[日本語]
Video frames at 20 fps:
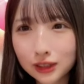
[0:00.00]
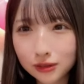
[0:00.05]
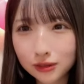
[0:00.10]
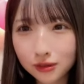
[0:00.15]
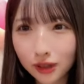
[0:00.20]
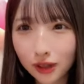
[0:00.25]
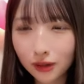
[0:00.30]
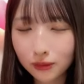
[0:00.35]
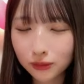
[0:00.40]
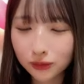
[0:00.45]
つ
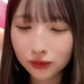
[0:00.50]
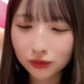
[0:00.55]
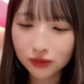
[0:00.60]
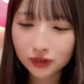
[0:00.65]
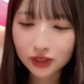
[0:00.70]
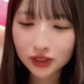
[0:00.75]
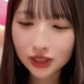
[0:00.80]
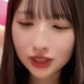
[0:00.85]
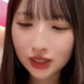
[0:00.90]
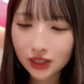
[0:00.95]
はもう
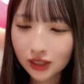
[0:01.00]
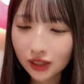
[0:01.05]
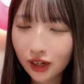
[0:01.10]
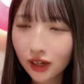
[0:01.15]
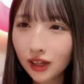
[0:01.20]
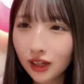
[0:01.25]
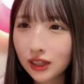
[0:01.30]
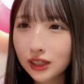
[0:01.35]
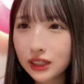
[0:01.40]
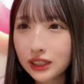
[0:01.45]
全員
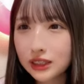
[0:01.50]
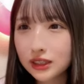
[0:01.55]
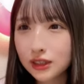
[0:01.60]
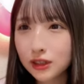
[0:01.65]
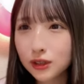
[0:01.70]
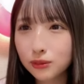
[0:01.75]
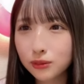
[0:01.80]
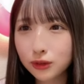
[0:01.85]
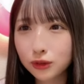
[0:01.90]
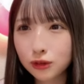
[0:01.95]

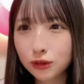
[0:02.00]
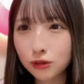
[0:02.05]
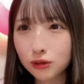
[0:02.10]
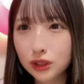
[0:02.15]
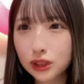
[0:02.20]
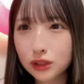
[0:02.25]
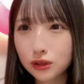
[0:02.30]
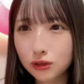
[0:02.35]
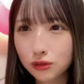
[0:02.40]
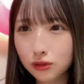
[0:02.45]
ハイリスク袋
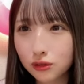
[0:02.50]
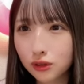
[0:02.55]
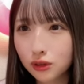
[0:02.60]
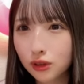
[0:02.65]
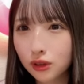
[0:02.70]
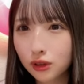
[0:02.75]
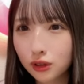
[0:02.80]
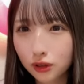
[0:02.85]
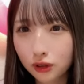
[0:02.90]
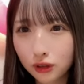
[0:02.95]
ですよ
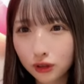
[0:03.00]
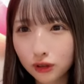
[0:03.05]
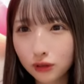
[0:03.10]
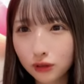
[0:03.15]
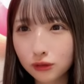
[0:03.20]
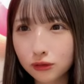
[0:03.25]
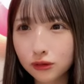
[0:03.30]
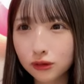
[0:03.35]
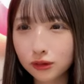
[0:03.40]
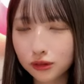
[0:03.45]

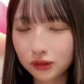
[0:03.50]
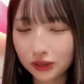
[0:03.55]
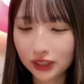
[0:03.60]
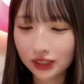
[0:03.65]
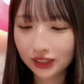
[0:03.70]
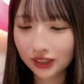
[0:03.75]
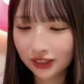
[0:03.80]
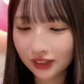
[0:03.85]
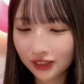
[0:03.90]
本当に